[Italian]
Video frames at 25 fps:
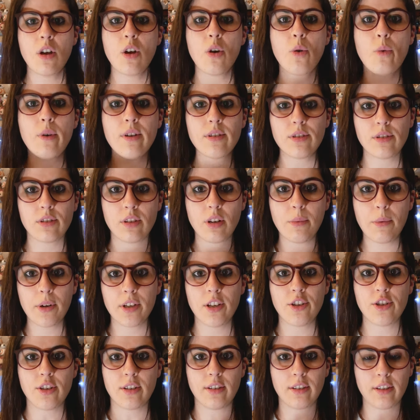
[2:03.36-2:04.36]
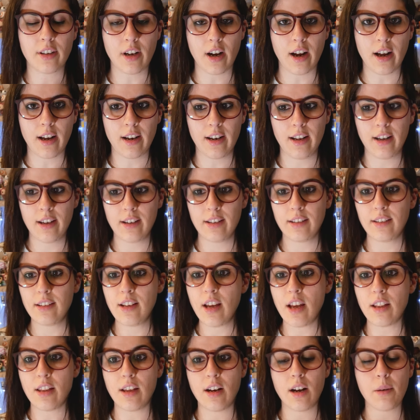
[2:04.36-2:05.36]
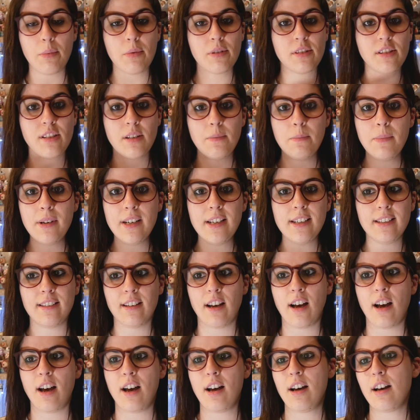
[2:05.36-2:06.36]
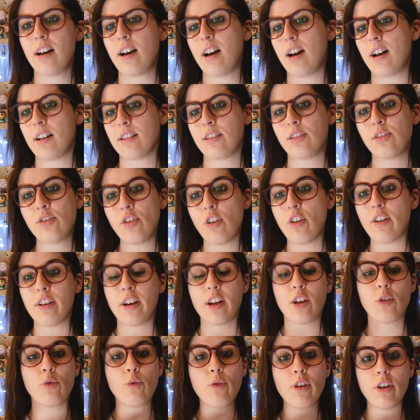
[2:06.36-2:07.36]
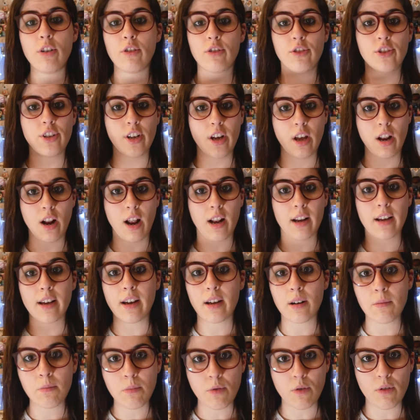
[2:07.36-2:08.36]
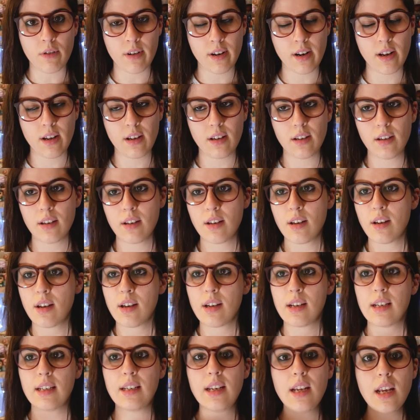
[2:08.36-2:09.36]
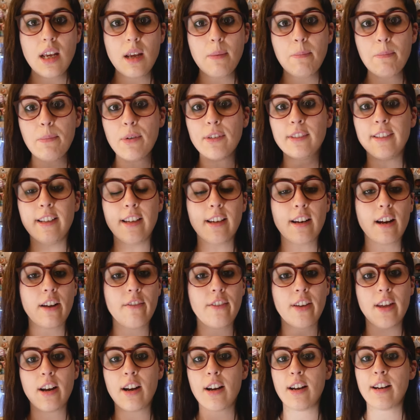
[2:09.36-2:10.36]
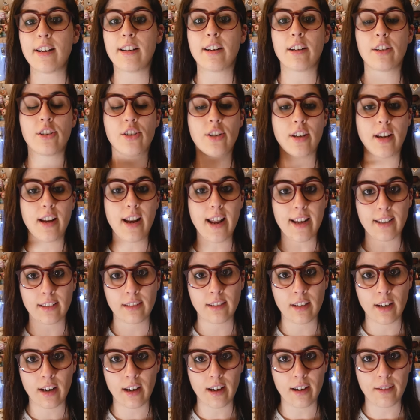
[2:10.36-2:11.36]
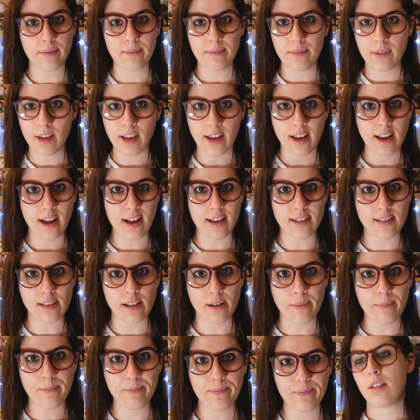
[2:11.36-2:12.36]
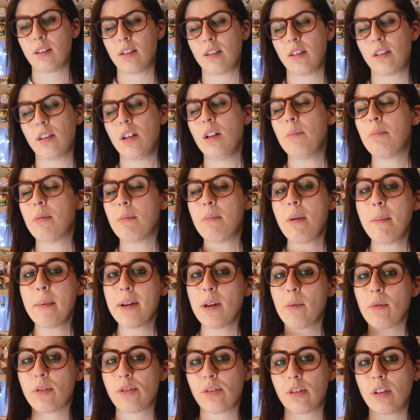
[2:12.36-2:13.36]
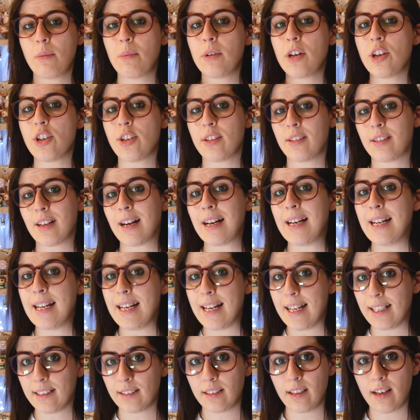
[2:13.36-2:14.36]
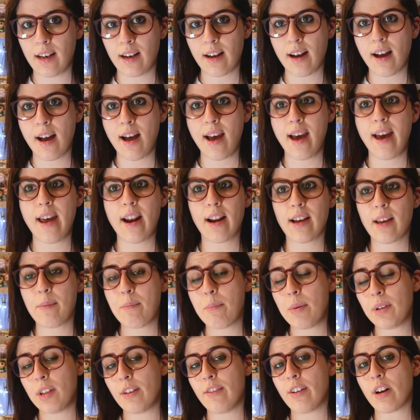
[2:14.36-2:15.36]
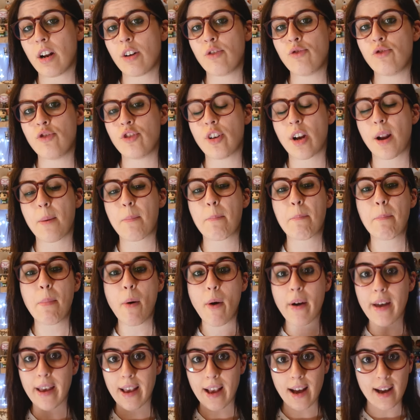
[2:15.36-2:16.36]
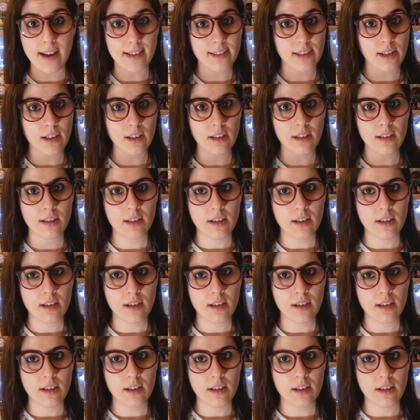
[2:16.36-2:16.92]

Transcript: Questo tipo di centrale diede la possibilità a zone in cui non c'era il carbone di poter avere l'energia elettrica in casa. Il problema di questo tipo di centrale elettrica era che poteva raggiungere poche case